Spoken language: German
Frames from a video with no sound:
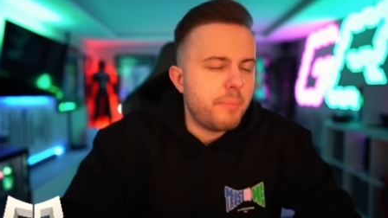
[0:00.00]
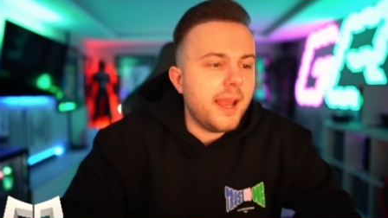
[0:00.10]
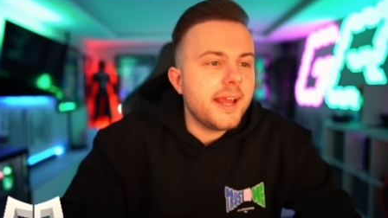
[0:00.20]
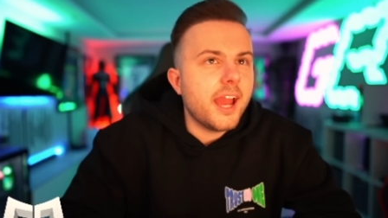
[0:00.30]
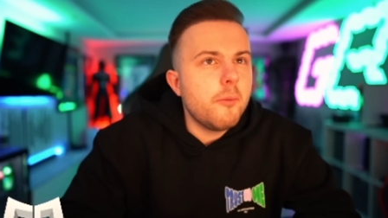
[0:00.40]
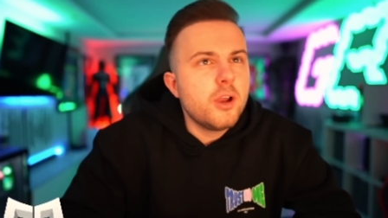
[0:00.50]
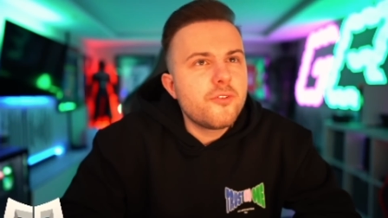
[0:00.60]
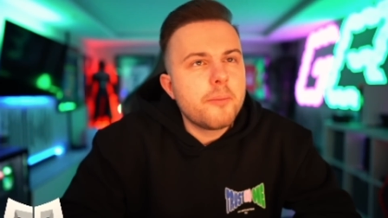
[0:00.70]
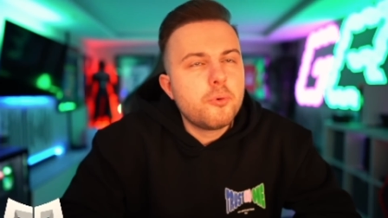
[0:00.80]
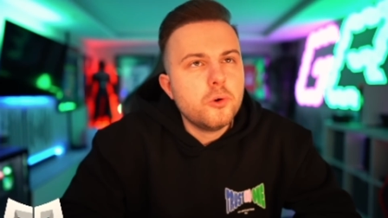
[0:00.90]
Bellingham,
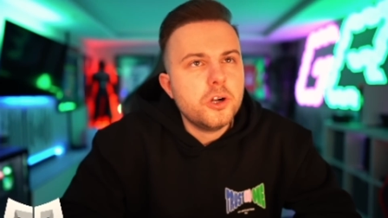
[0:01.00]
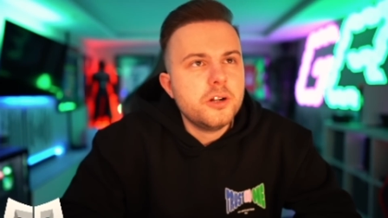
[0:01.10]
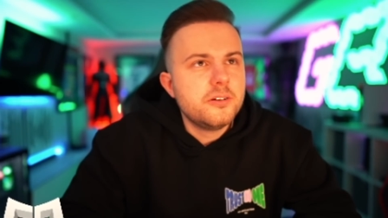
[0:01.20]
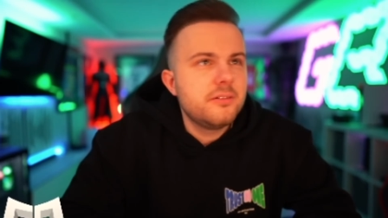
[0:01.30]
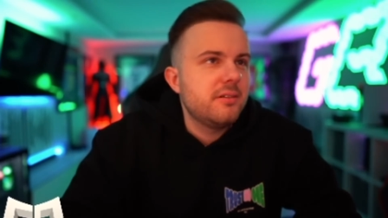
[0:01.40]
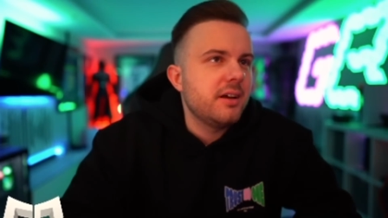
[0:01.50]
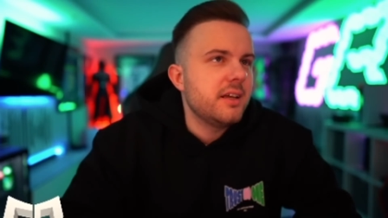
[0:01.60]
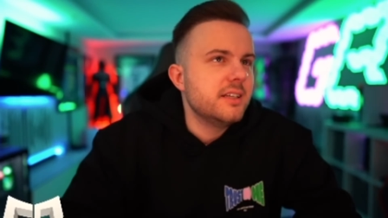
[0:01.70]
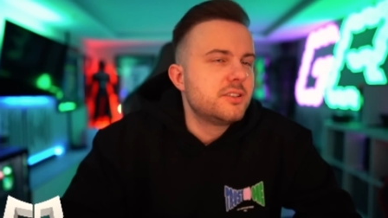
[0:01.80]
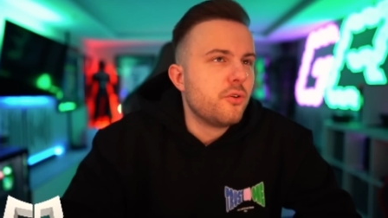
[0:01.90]
Liverpool
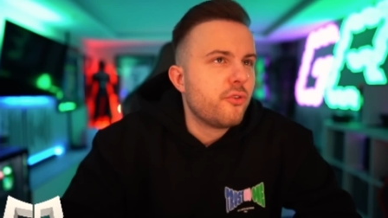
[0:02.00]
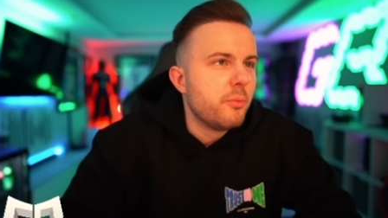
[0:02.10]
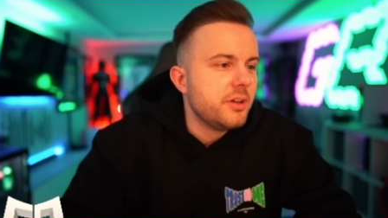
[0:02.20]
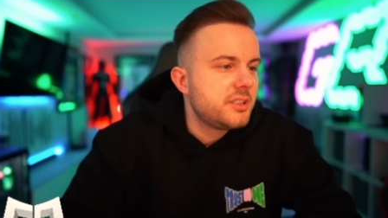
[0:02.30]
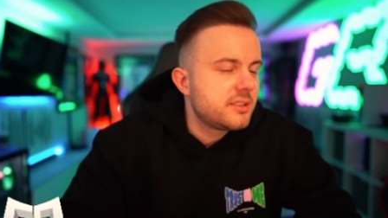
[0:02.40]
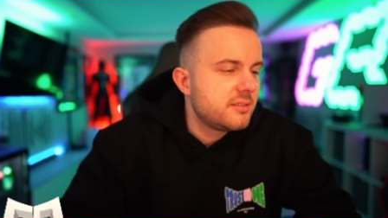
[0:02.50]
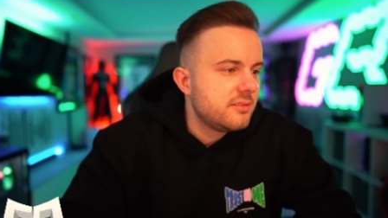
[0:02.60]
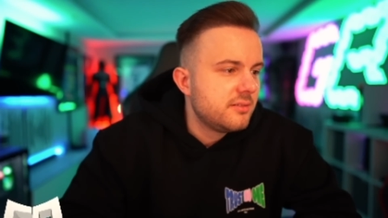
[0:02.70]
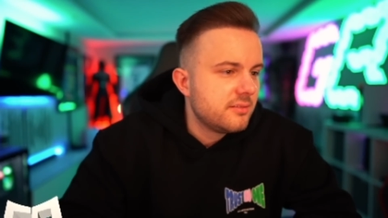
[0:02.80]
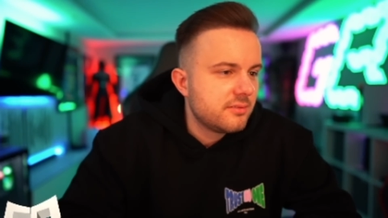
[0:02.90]
ist so für mich,
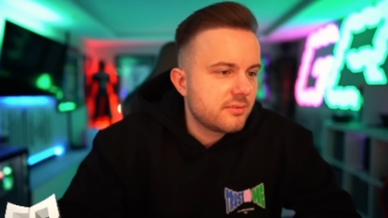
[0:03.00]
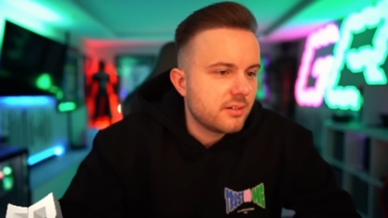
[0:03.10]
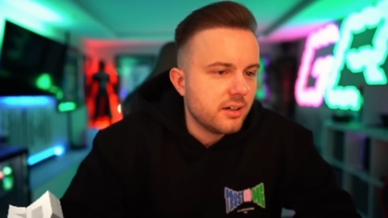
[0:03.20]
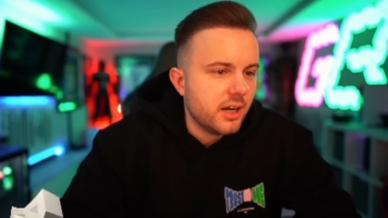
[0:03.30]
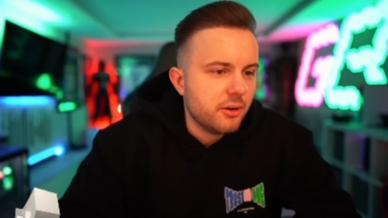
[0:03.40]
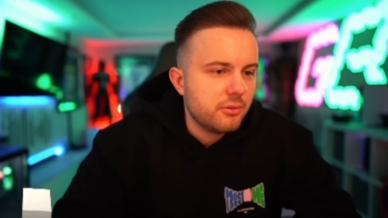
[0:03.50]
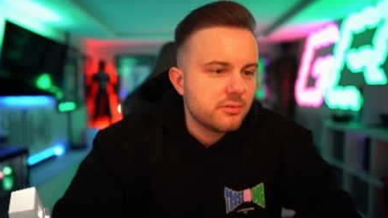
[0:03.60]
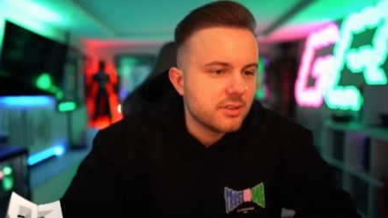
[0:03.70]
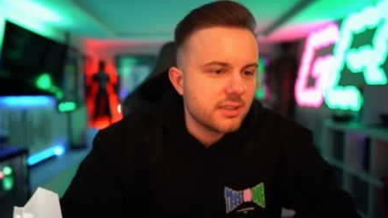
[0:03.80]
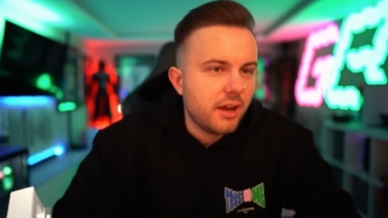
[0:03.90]
keine Ahnung,
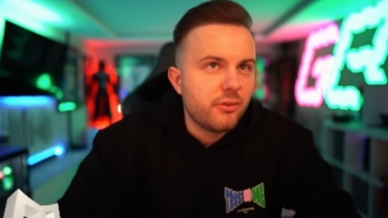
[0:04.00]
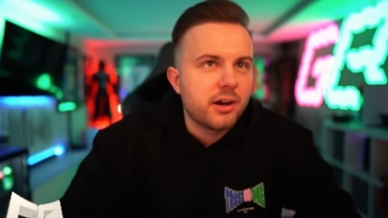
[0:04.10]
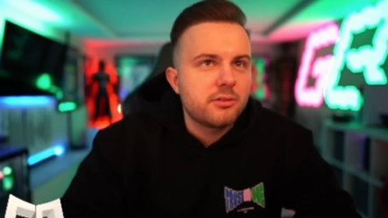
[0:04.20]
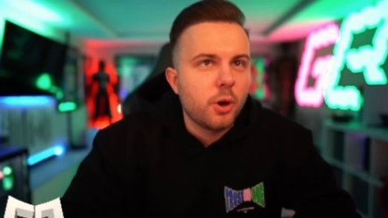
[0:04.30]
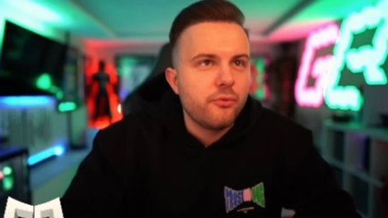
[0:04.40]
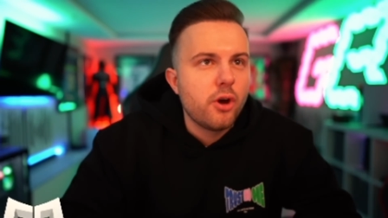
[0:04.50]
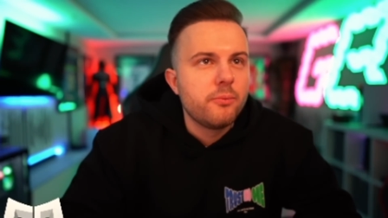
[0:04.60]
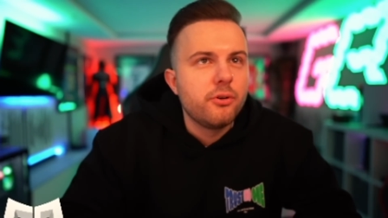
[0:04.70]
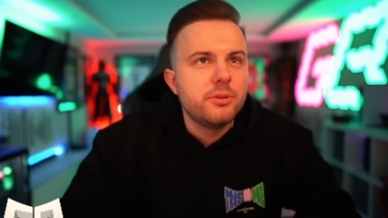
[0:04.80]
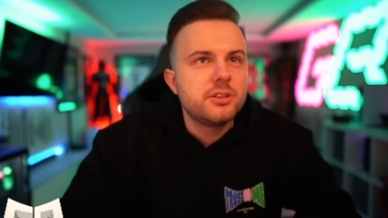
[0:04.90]
das ist einfach
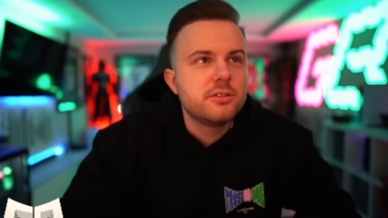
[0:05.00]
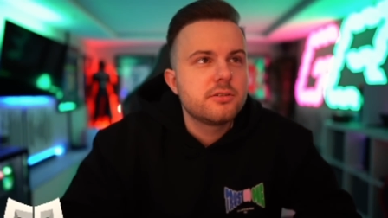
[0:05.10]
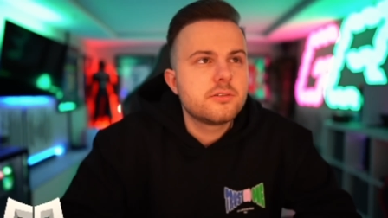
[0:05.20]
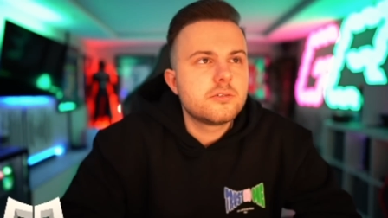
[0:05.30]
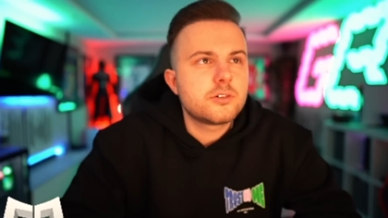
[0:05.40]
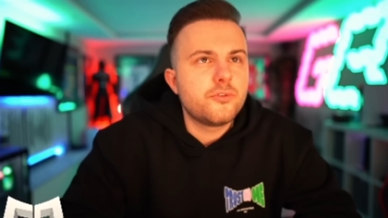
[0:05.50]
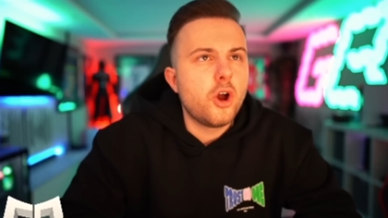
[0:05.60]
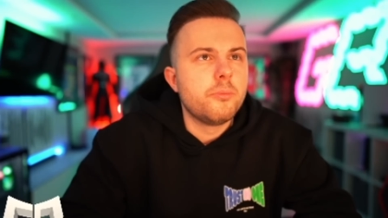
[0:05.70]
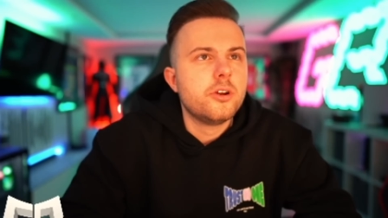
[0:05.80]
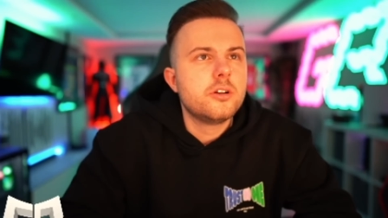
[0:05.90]
confirmed für mich.
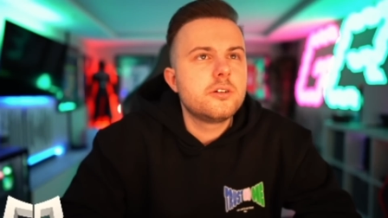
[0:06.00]
Confirmed.